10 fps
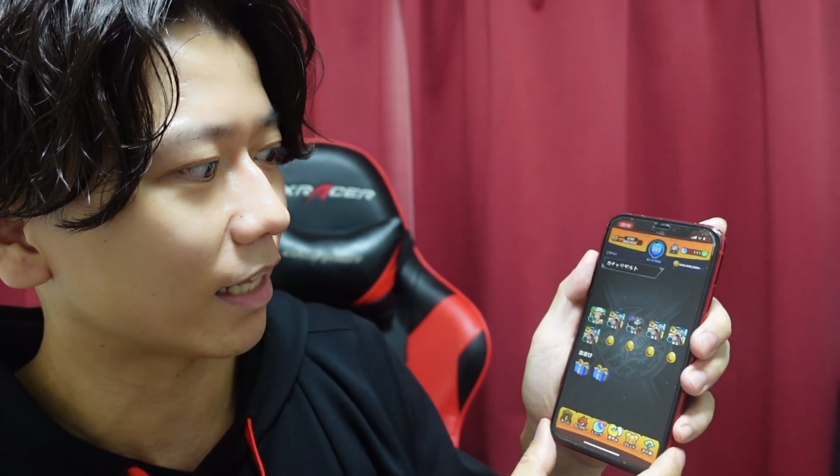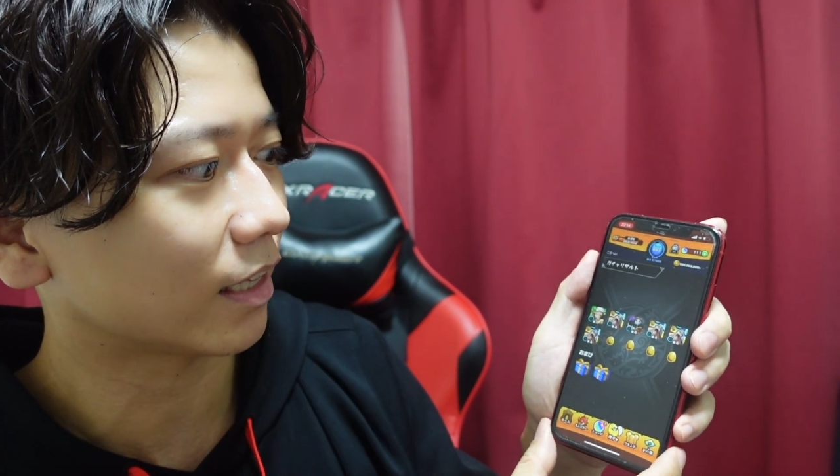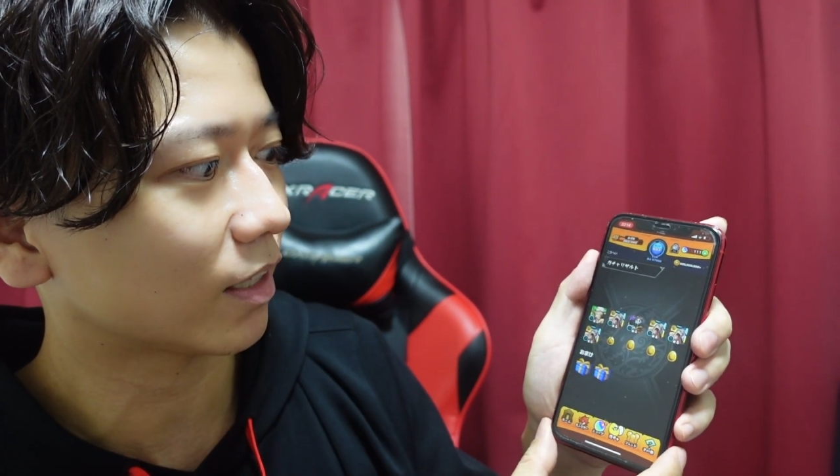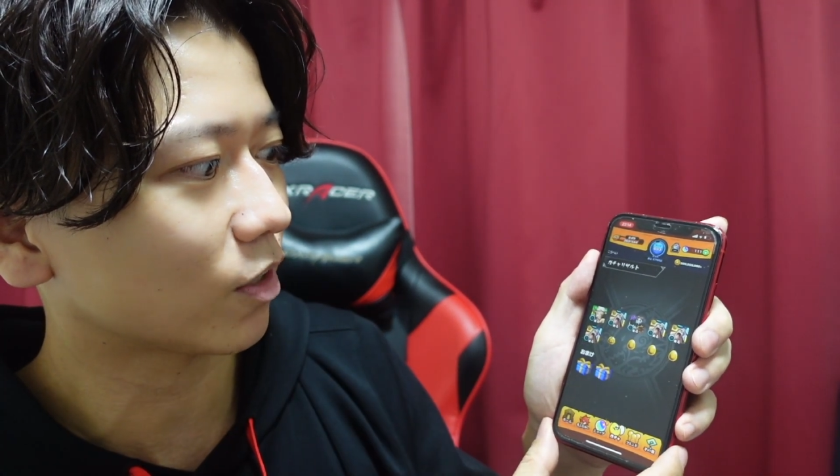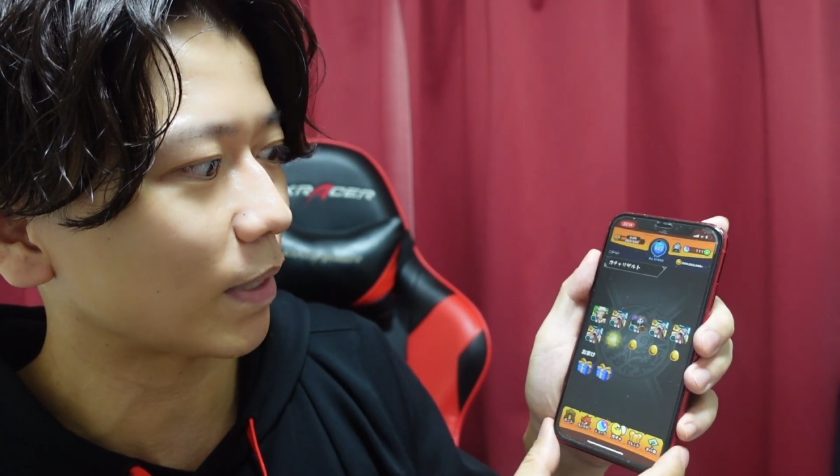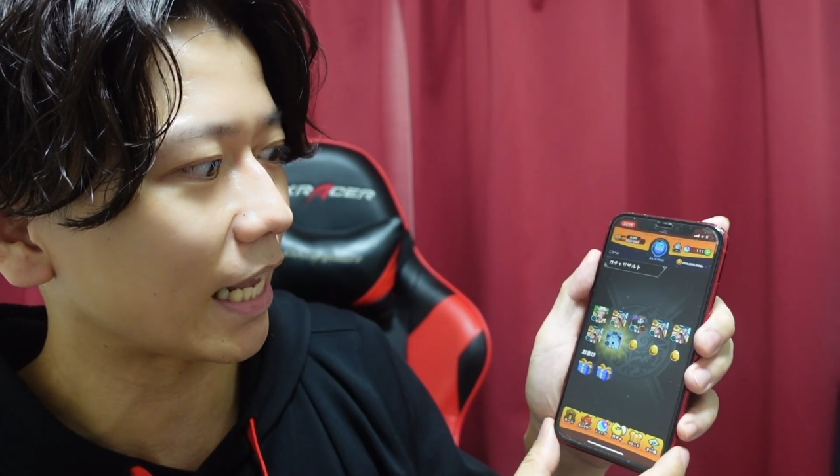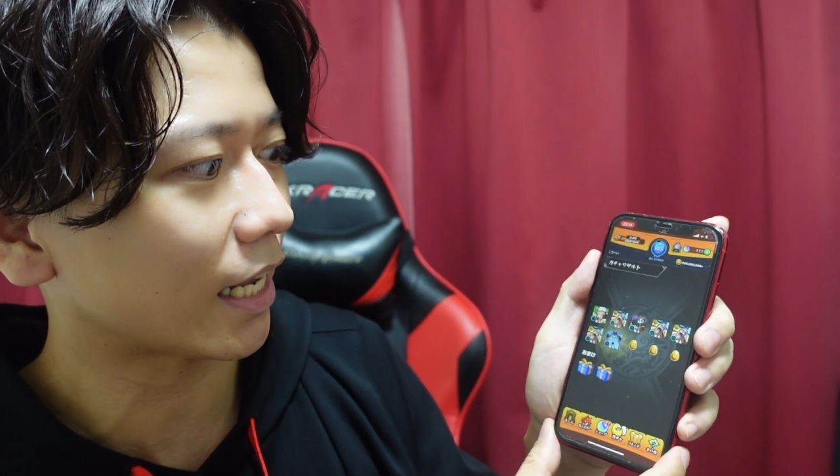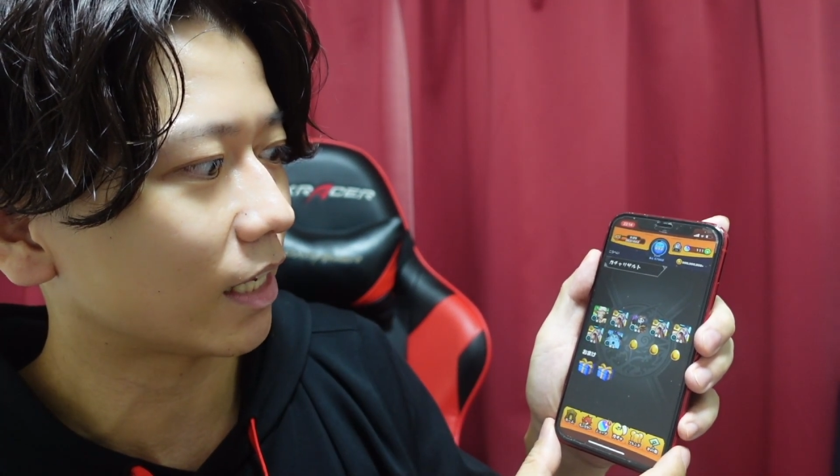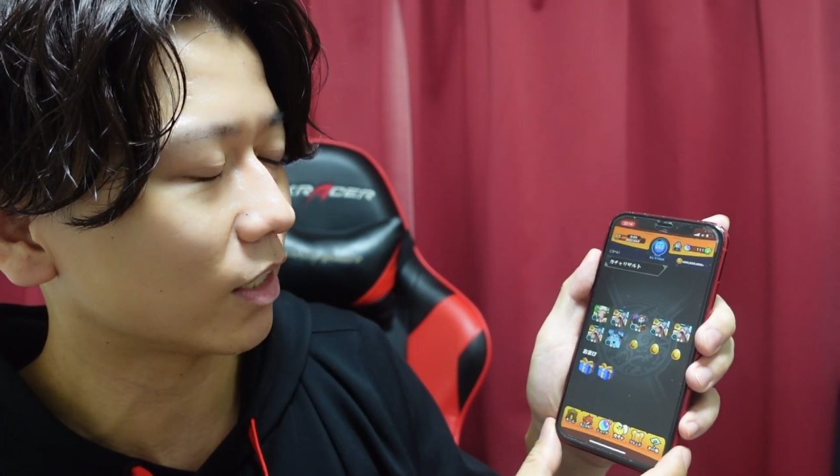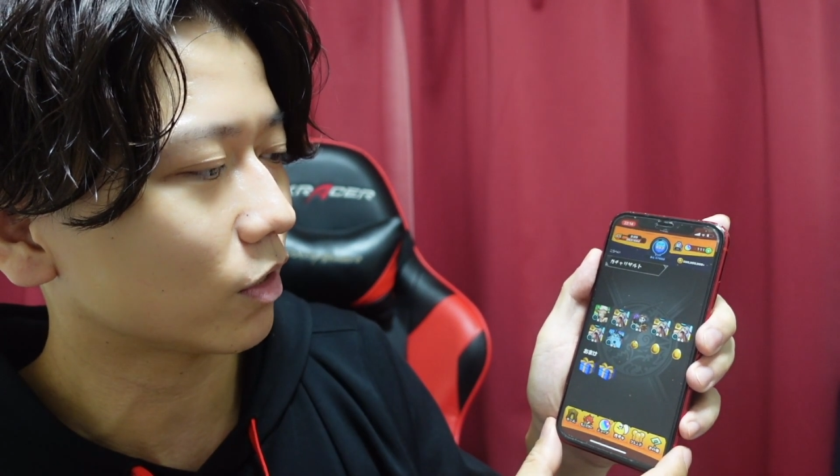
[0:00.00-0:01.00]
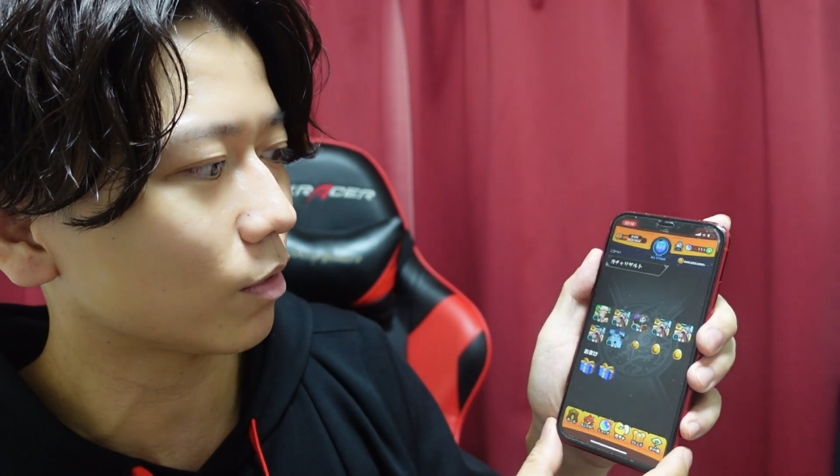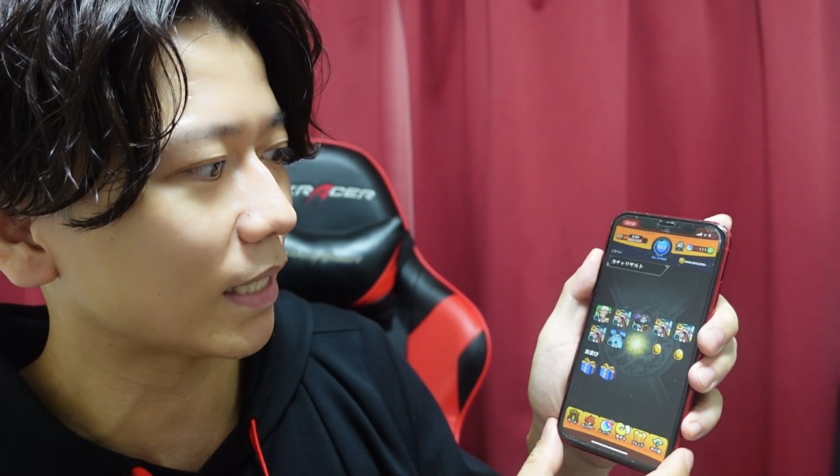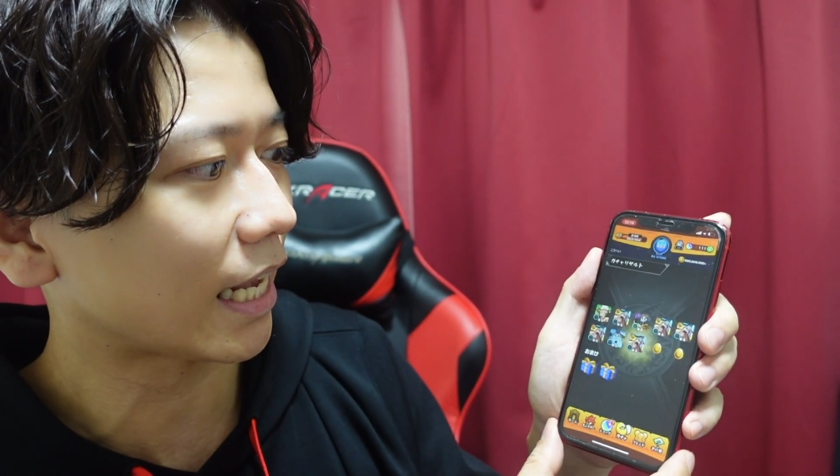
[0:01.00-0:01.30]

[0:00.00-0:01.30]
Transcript: 止まって止まっ